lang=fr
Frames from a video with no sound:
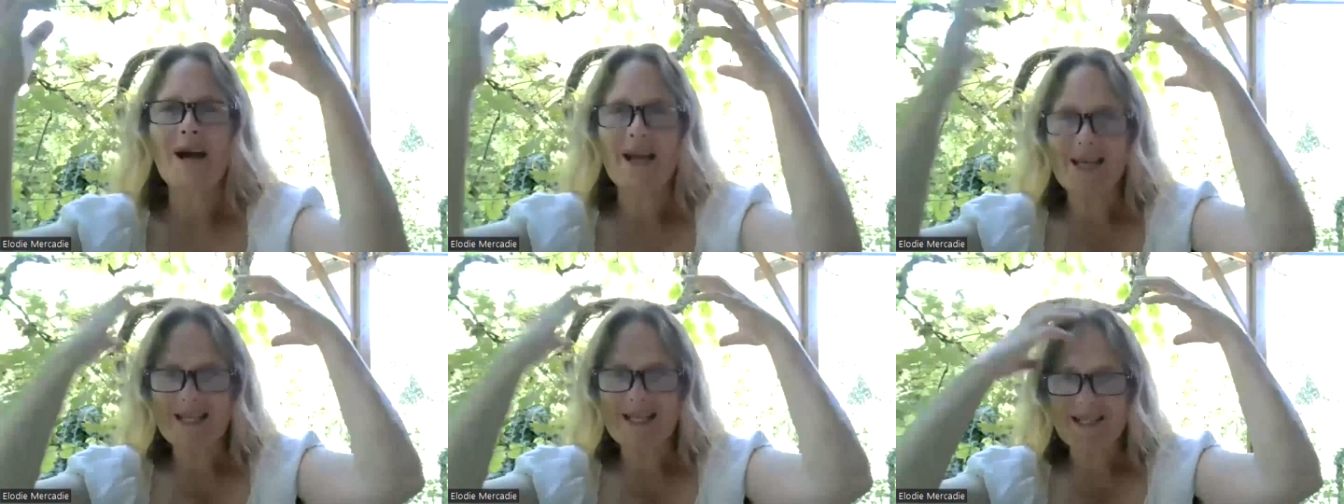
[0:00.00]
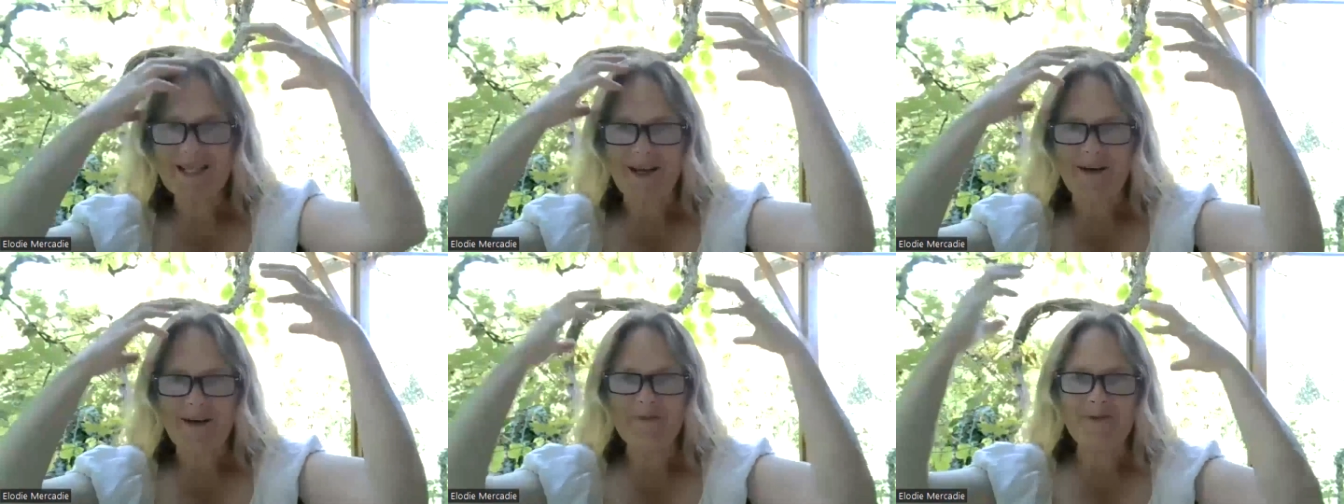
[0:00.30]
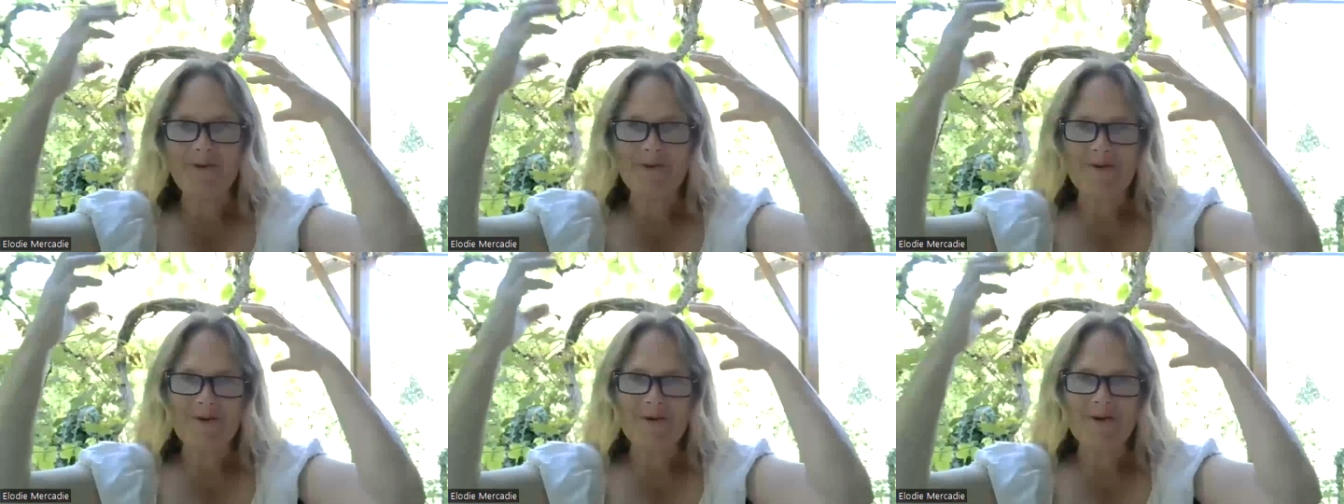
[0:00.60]
bah,
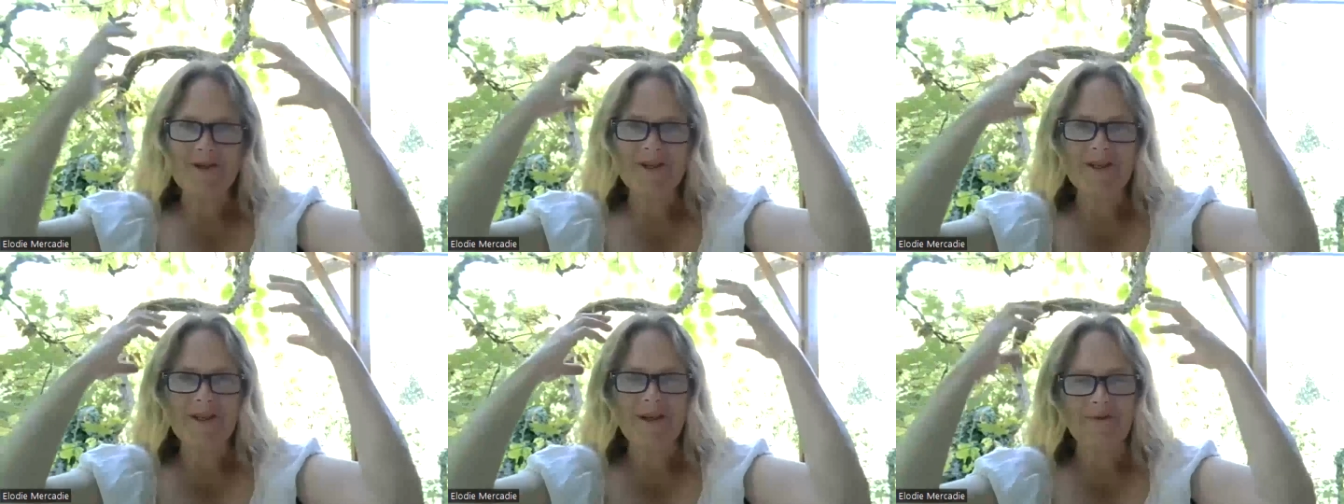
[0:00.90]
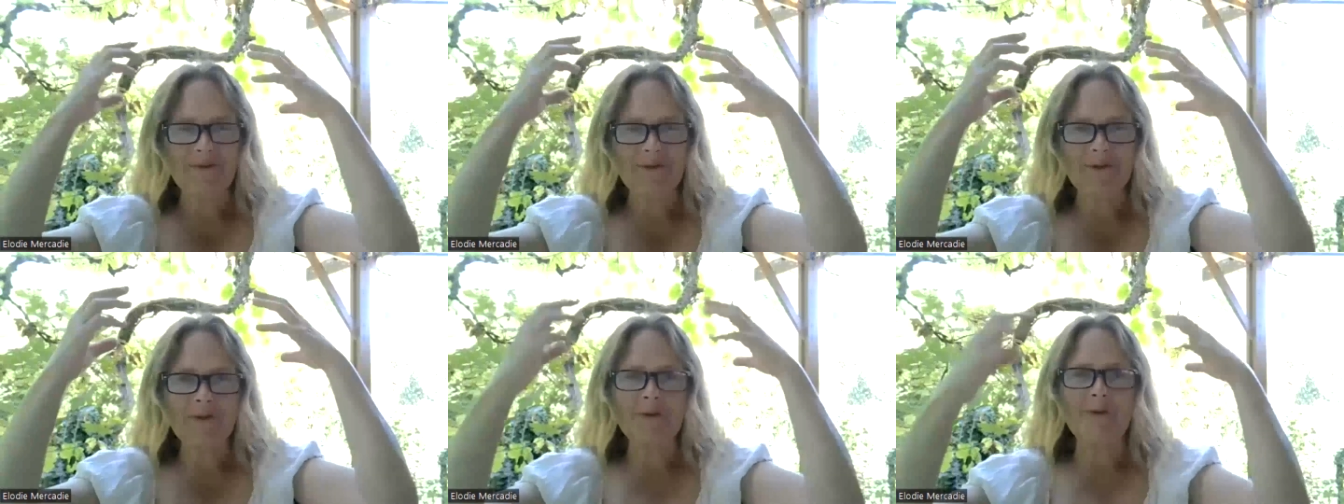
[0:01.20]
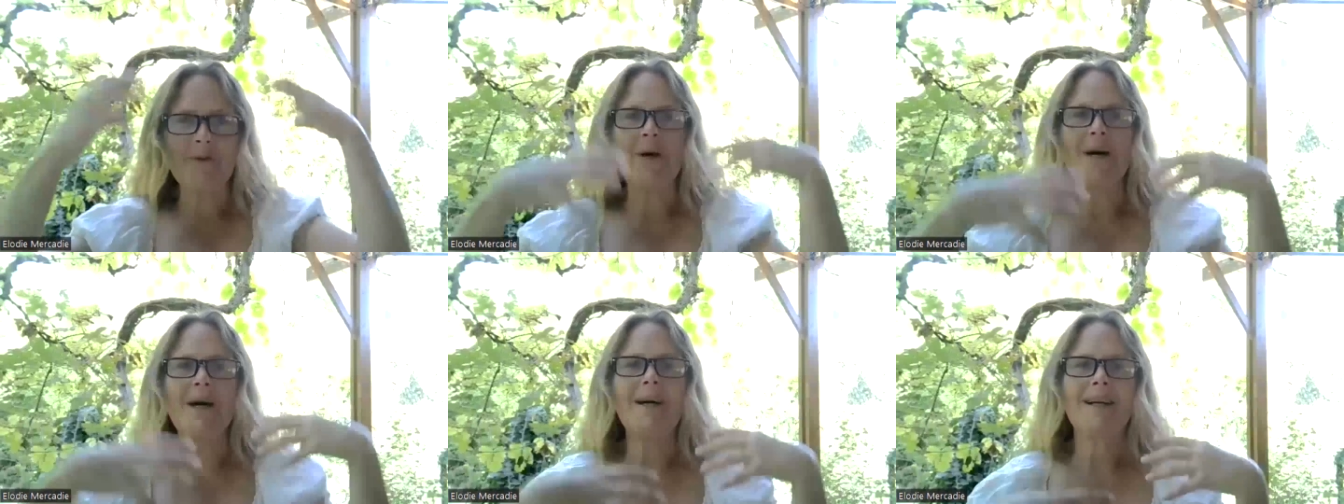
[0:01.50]
cerveau gauche, cerveau
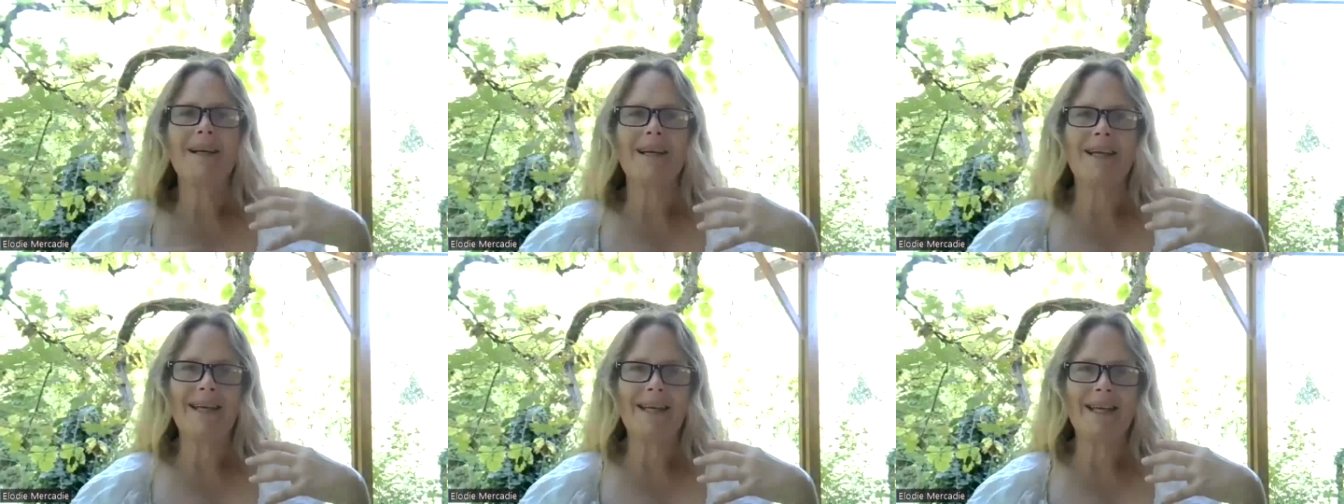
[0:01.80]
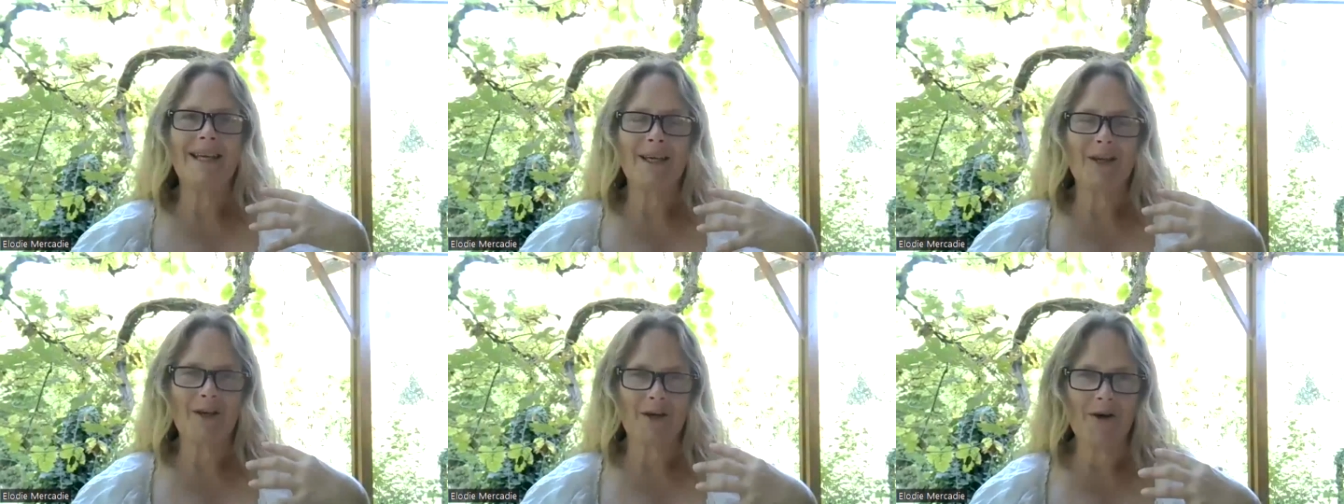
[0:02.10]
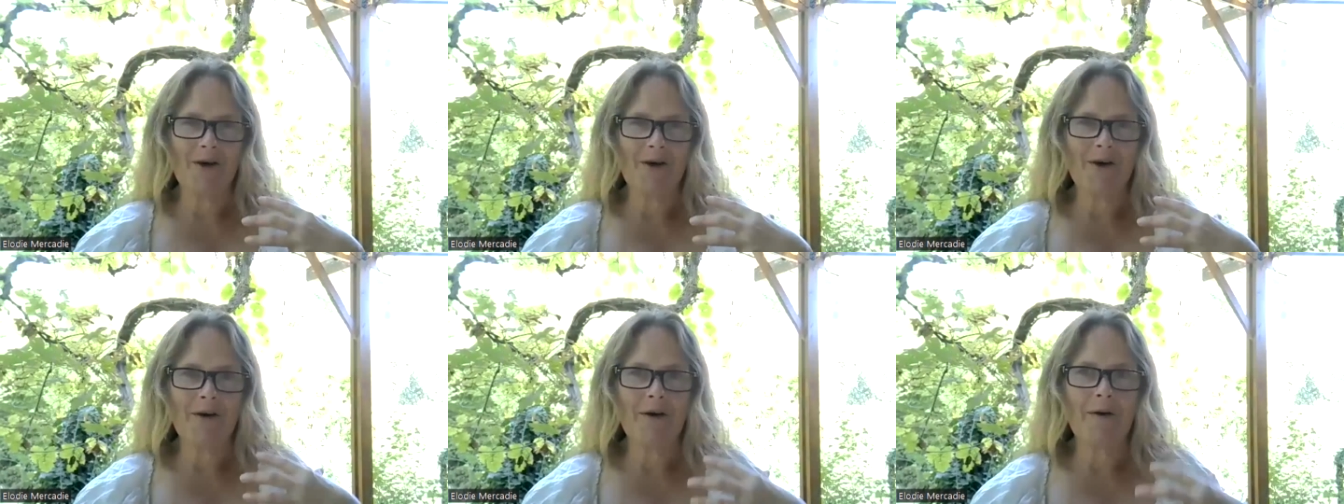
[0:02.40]
droit et
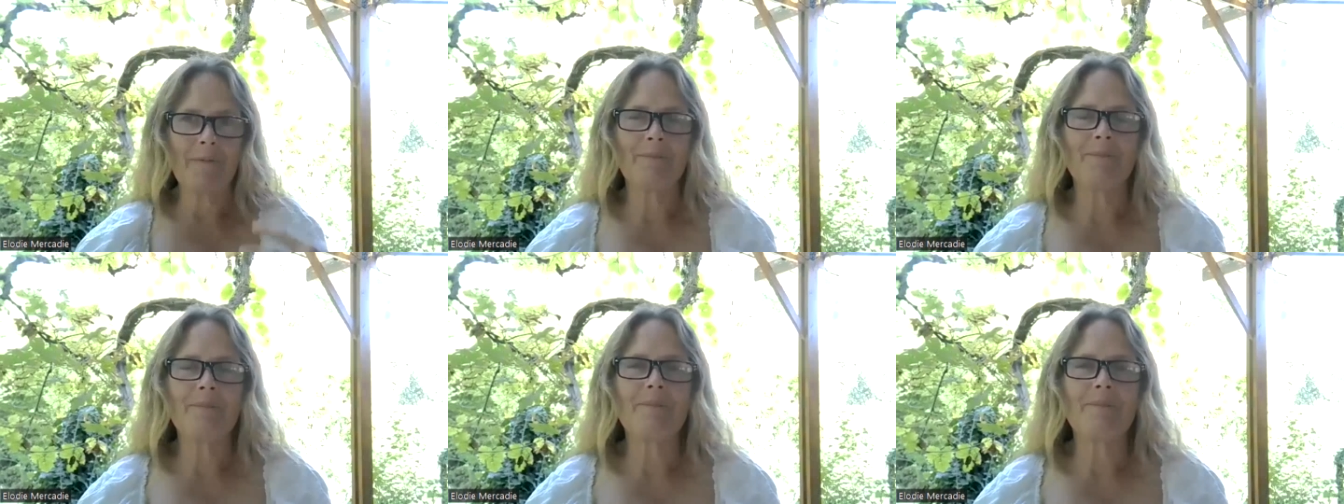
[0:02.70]
cœur,